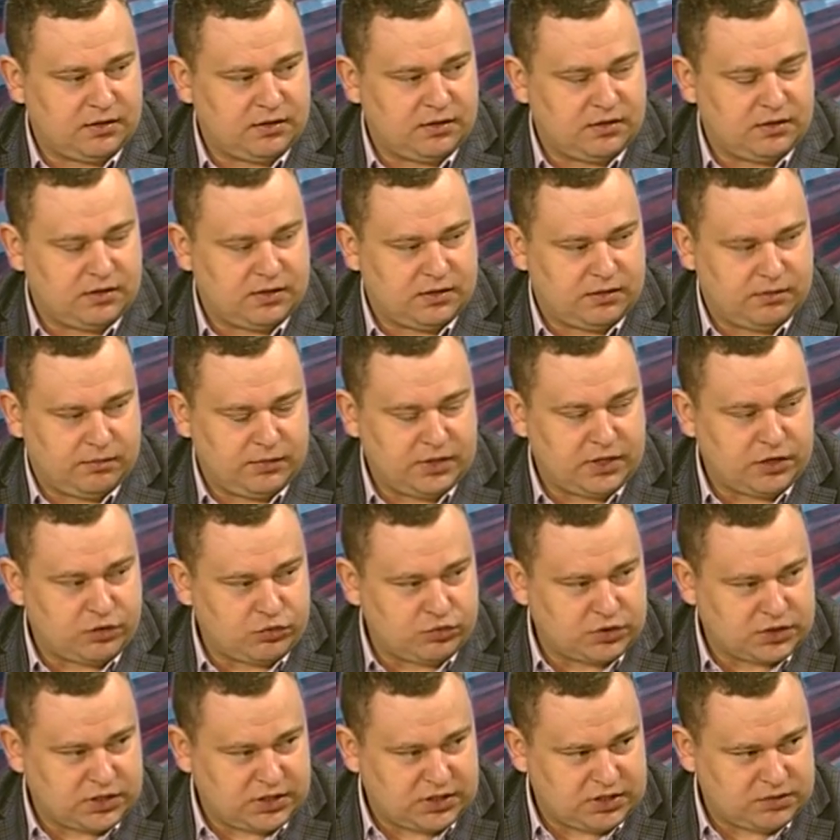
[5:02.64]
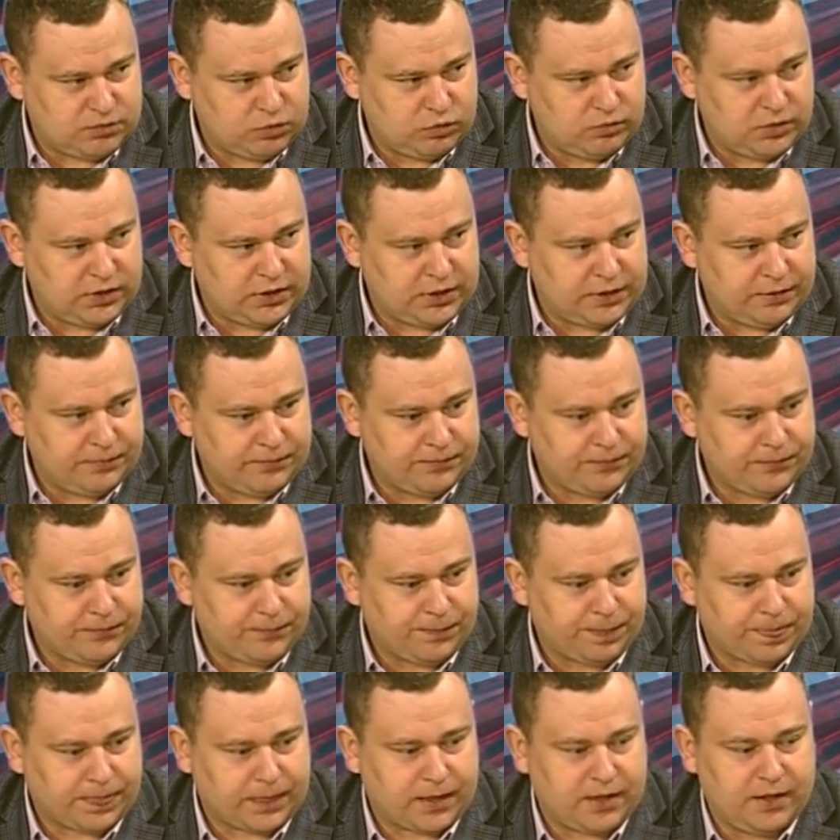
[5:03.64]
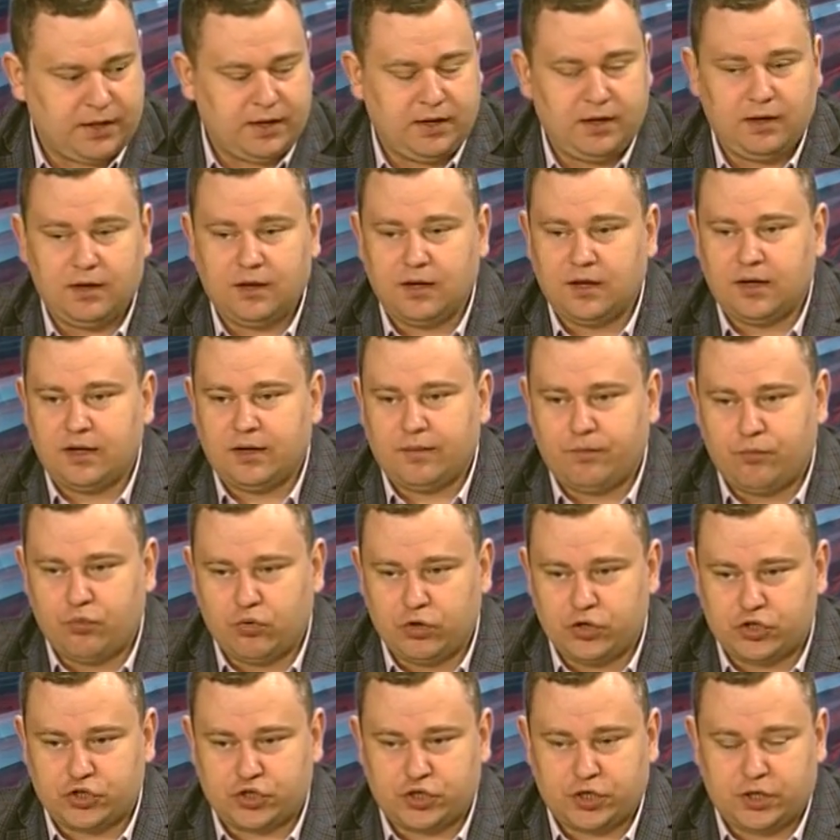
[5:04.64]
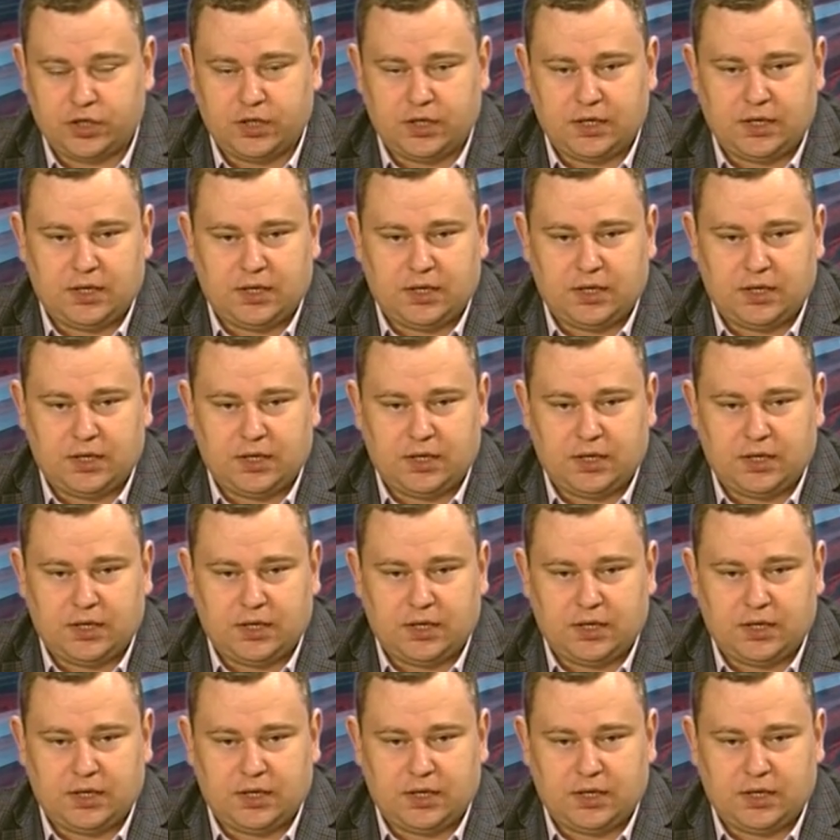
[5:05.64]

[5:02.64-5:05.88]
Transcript: э, Белорусской республики и Польши.